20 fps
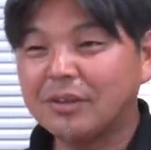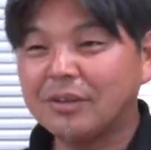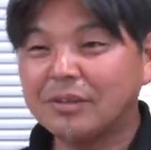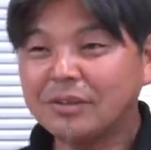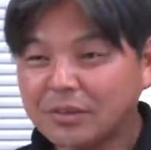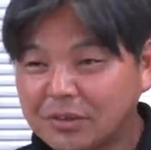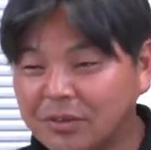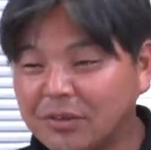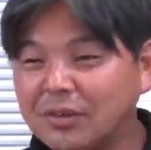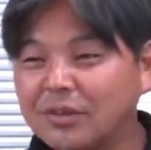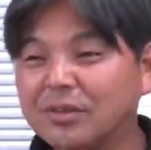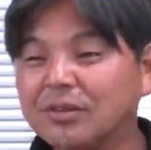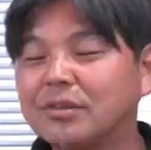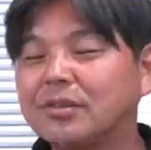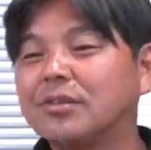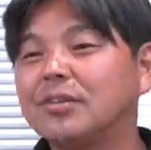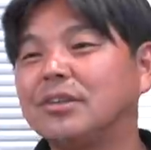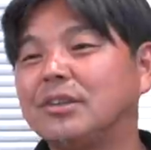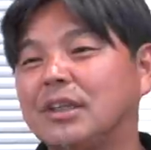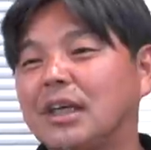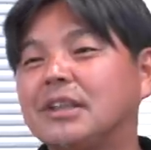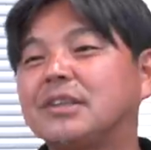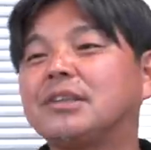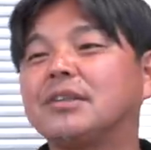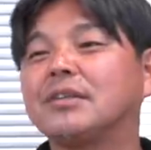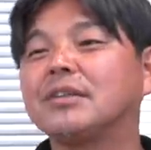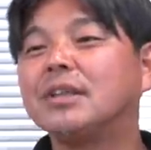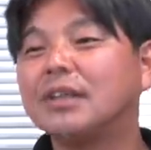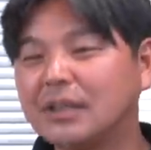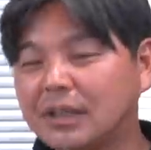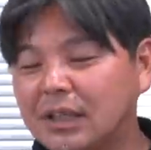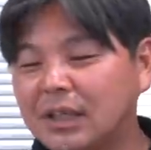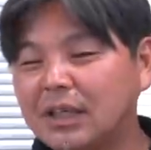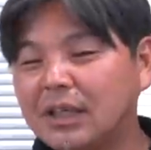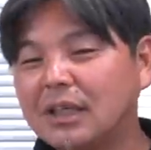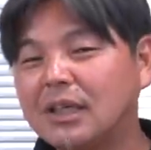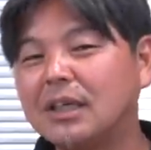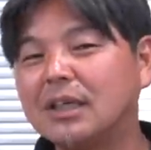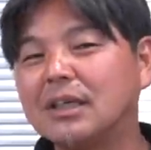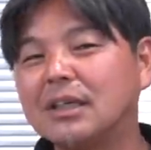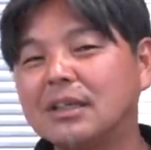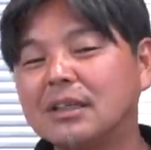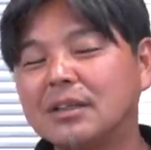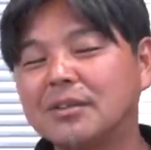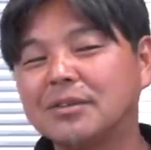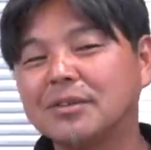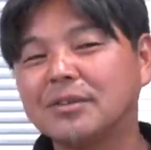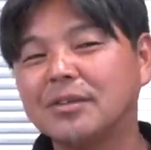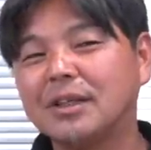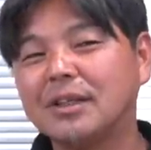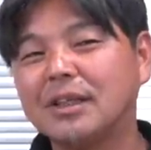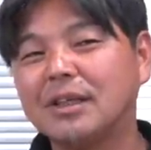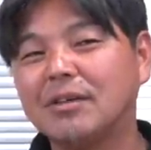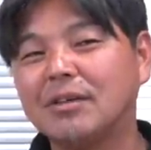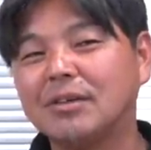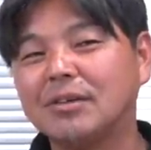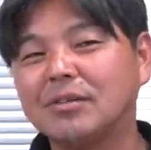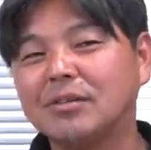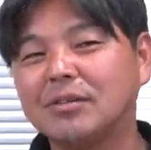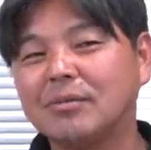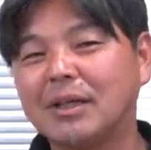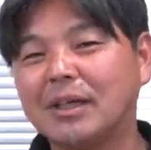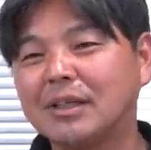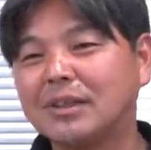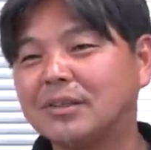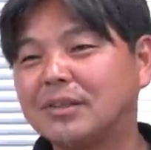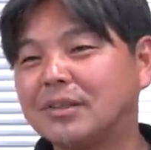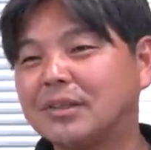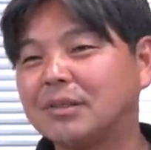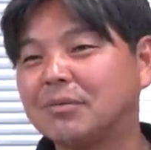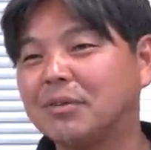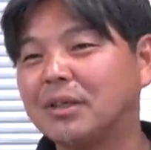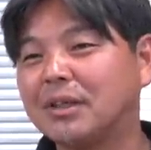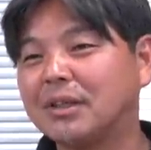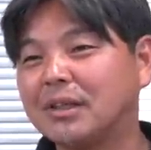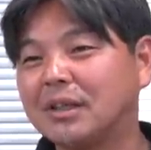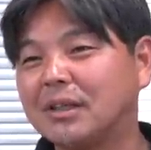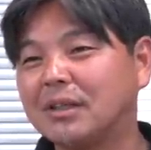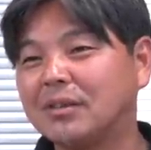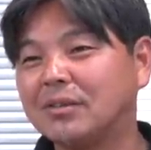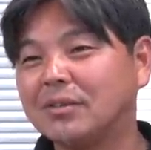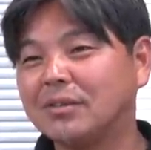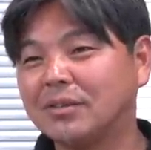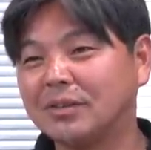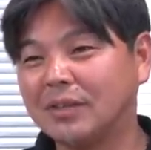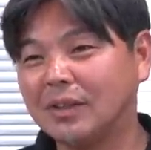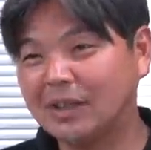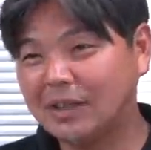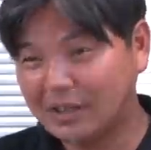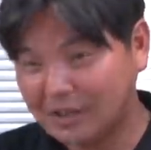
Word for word: そういう通りになっちゃうからね、でもそのたりは日本を満喫してもらって日本、